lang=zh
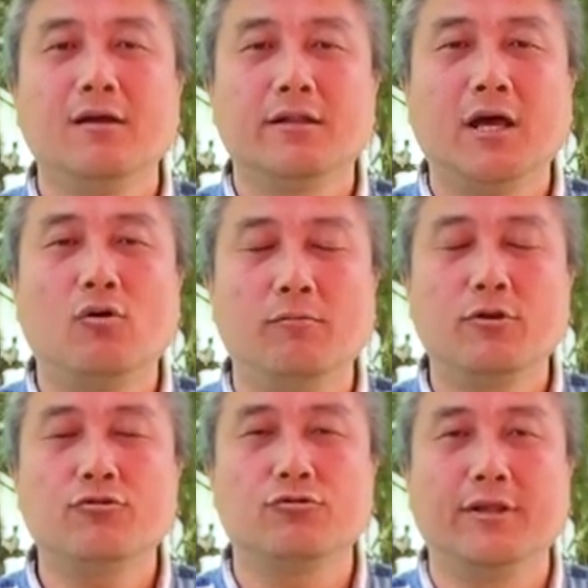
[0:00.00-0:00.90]
那我
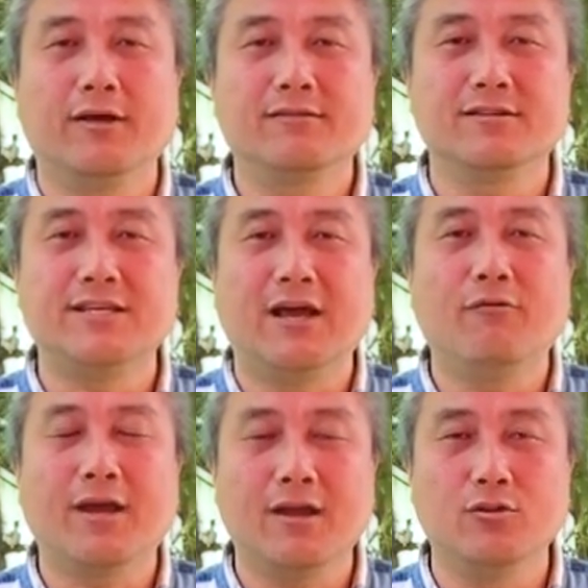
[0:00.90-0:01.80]
们律所呢，此
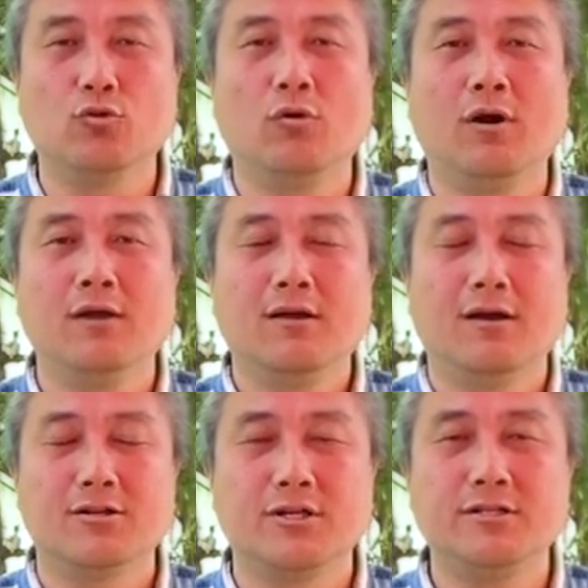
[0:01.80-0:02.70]
前为很多
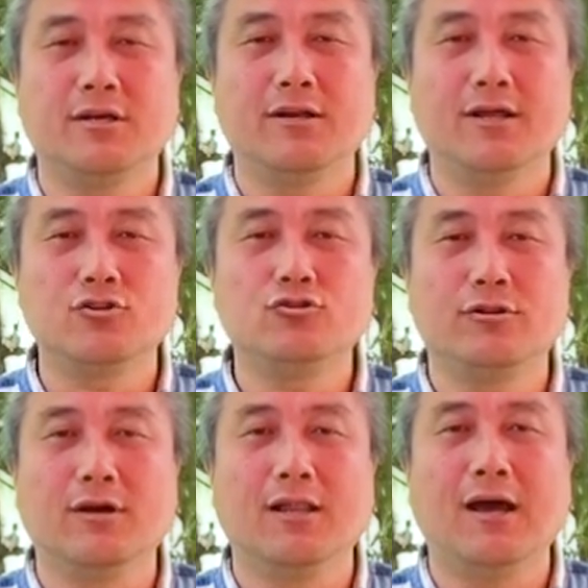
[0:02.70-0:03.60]
呃申请人
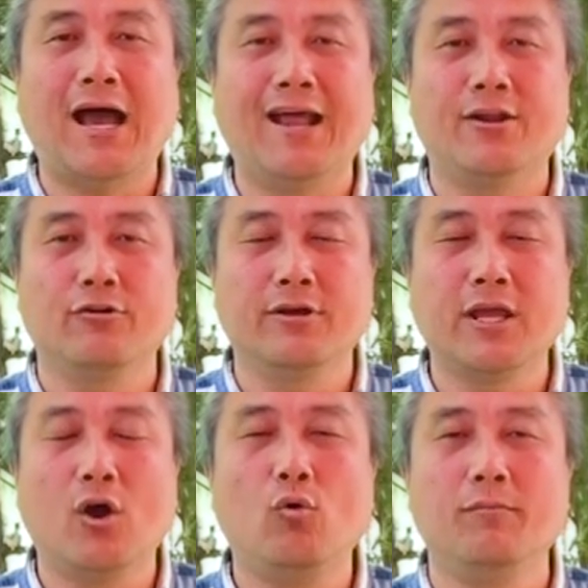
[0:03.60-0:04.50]
取得了 I 六
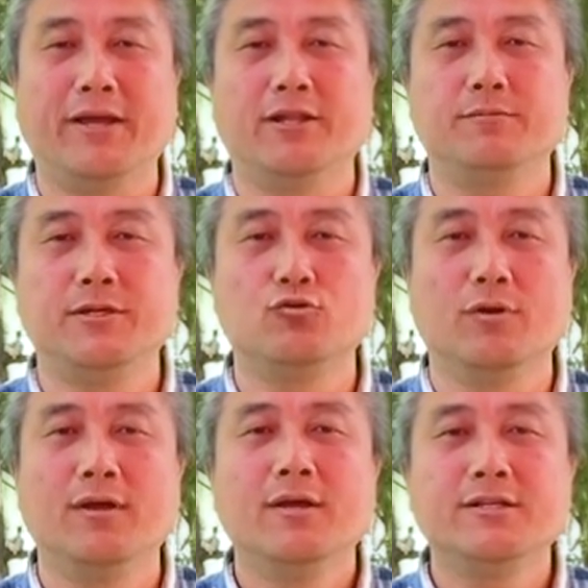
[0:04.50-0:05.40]
零幺豁免的批
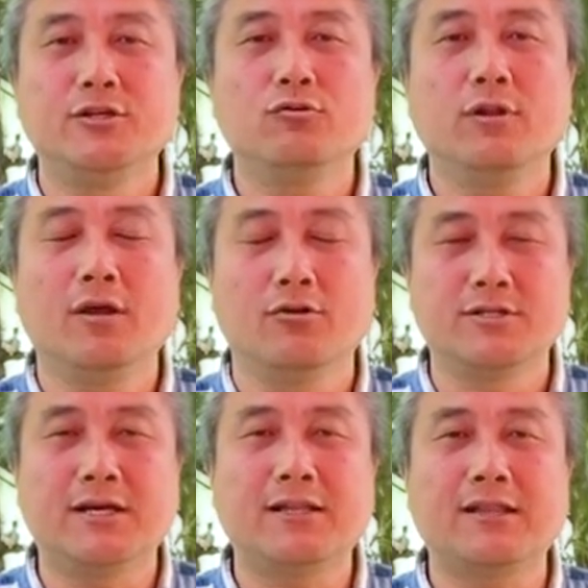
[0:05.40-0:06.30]
准，其中呢有
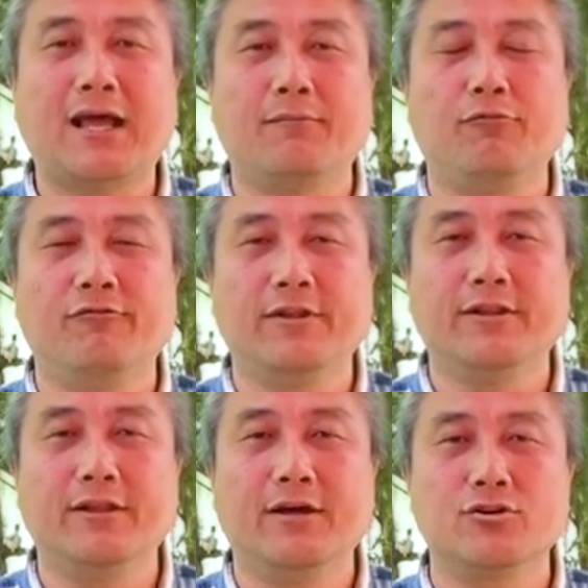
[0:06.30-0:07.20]
相当大部
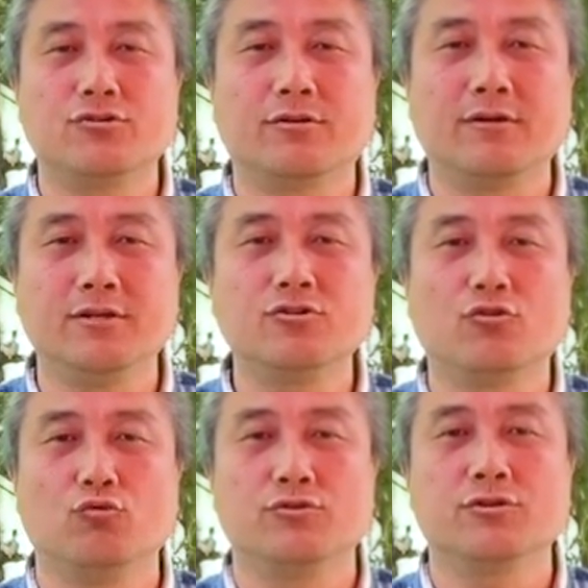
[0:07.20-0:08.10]
分的呢是曾经是
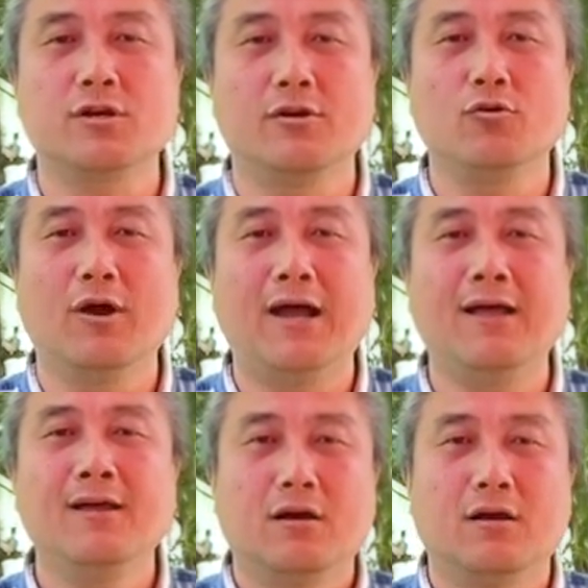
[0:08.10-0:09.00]
组织成
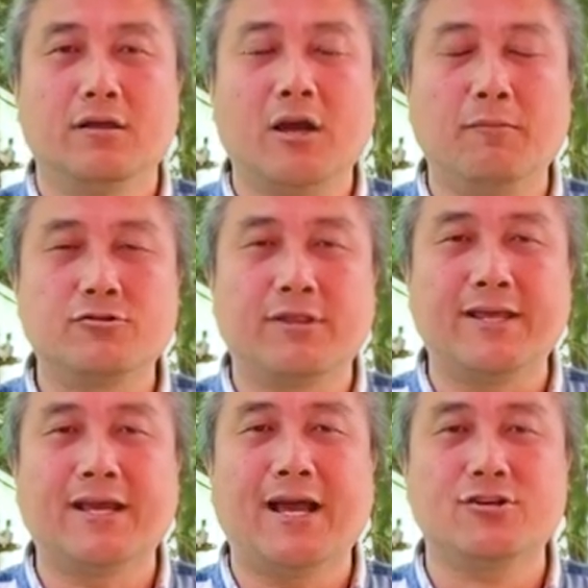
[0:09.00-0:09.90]
员，要么是
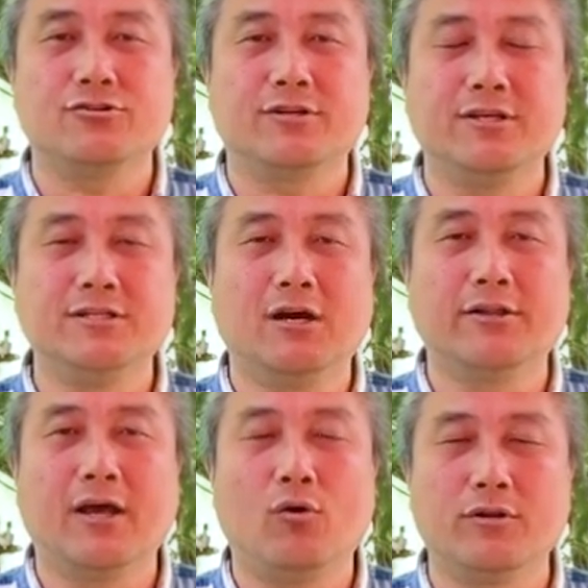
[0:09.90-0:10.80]
在一开始提交
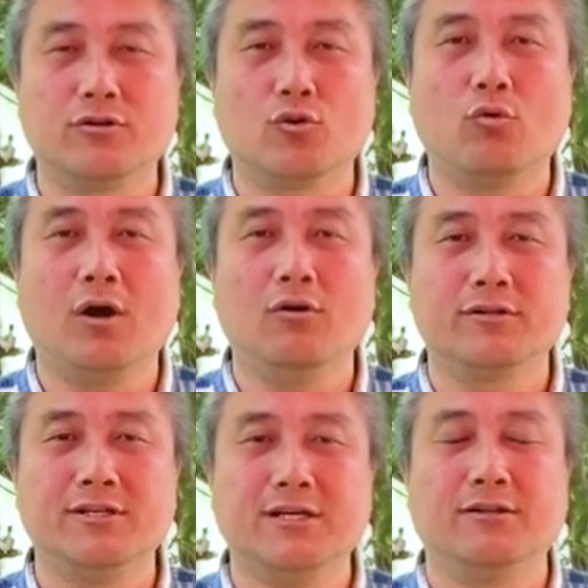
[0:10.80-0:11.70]
的，或者是过后
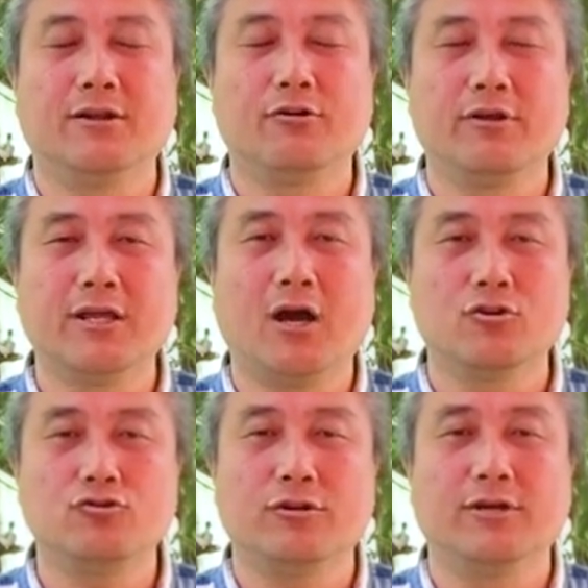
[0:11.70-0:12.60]
提交的六零
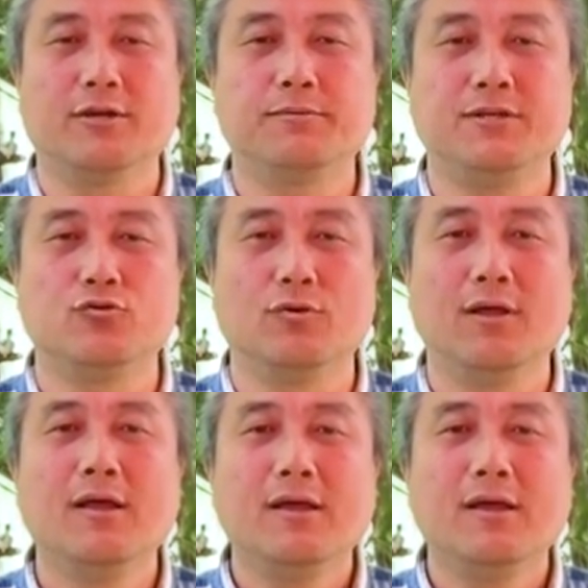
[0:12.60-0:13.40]
幺取得的批准。